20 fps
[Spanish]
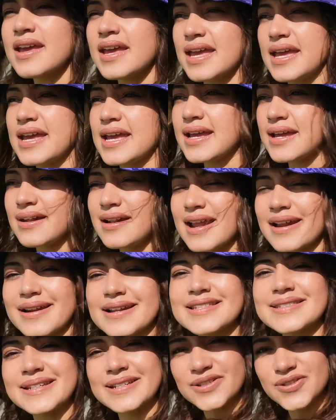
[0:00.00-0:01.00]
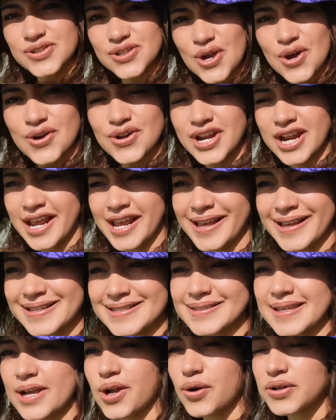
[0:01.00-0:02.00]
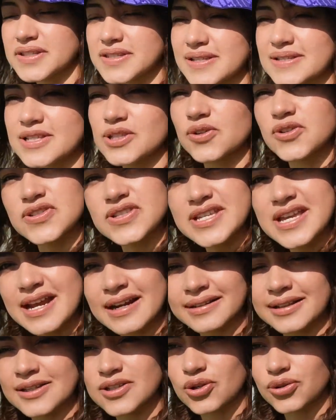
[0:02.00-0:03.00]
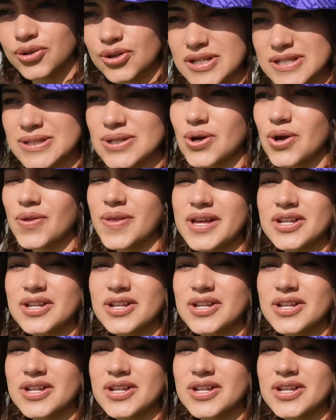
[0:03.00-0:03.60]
eh, las restricciones, qué cosas han sido ciertas, otras no.